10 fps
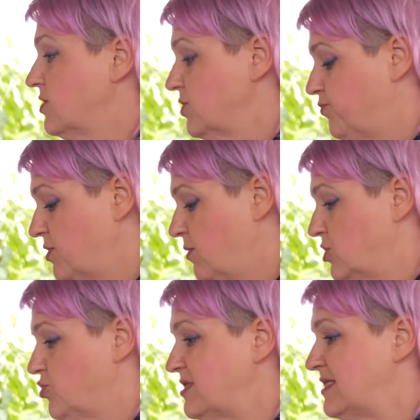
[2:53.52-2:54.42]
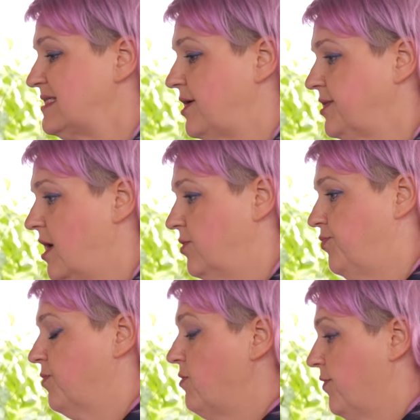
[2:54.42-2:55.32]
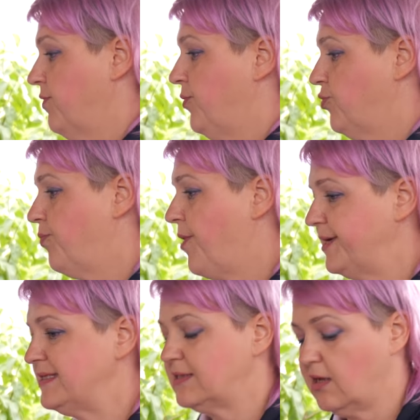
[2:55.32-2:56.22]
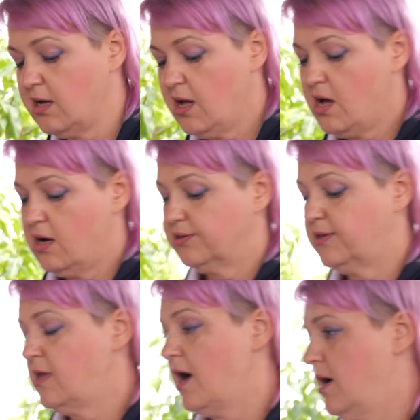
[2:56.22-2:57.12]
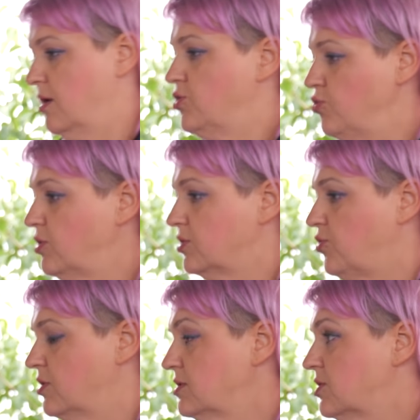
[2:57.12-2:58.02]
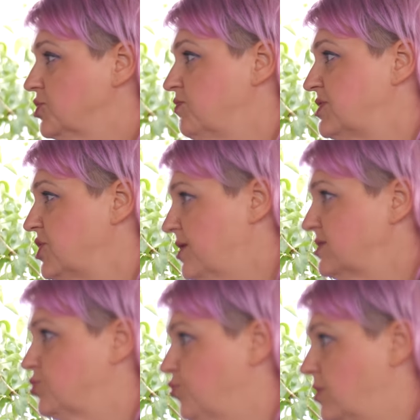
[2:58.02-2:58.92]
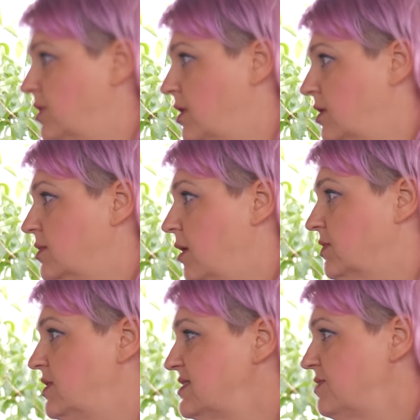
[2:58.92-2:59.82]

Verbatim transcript: должны понимать, что если сорта, например, вы покупаете для юга, то они должны быть жаростойкие. Там для